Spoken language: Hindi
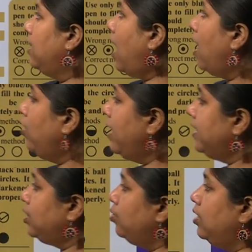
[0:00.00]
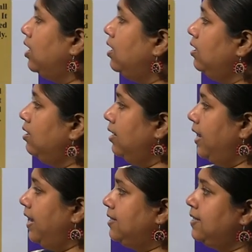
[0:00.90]
नाउ लेट्स डू द
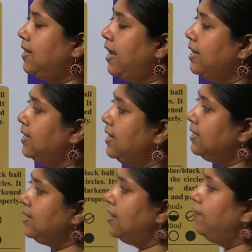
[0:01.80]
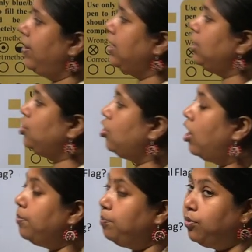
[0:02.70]
एक्सरसाइजेस अ वेरी
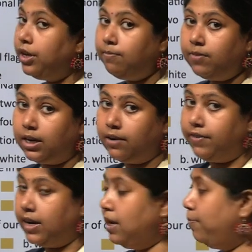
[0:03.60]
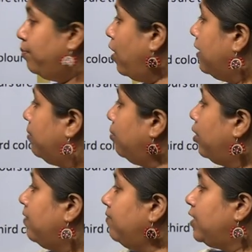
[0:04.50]
शॉर्ट पोएम बट अ वेरी इंपॉर्टेंट
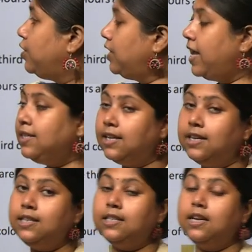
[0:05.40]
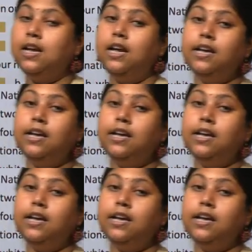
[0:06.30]
पोएम विच टेल्स अस